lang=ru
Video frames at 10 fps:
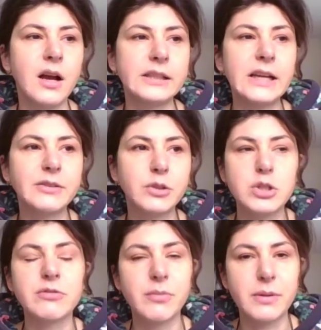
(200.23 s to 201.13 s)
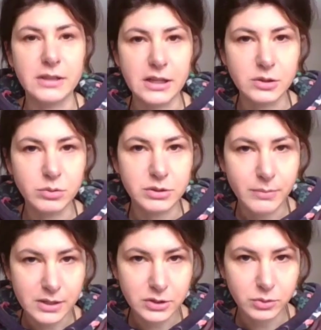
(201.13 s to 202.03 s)
А, я тоже выбрала одну
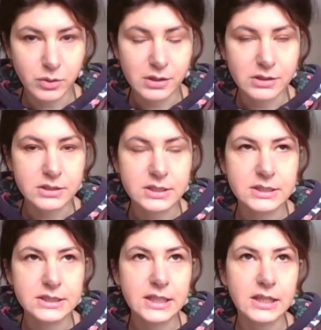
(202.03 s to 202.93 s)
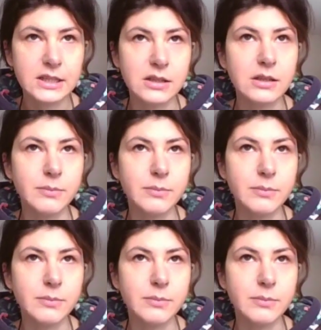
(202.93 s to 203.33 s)
тематику, один стиль,